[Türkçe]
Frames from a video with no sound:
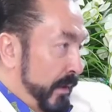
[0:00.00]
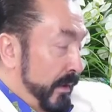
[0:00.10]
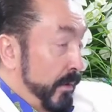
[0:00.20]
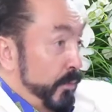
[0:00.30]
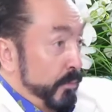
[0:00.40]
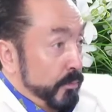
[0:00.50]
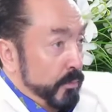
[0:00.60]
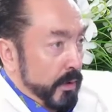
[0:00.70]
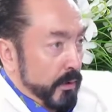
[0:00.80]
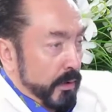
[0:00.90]
Yani bu
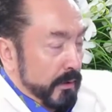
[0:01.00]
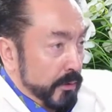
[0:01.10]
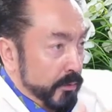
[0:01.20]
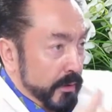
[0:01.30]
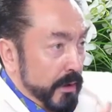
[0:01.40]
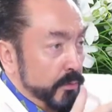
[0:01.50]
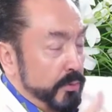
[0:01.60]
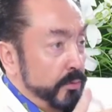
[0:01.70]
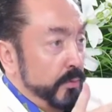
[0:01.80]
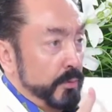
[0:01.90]
Allah'ın onlara
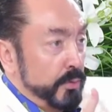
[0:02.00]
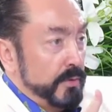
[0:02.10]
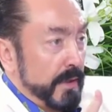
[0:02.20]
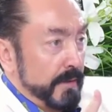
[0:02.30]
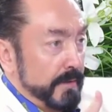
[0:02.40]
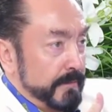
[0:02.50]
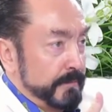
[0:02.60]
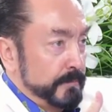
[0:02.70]
kurduğu bir tuzak.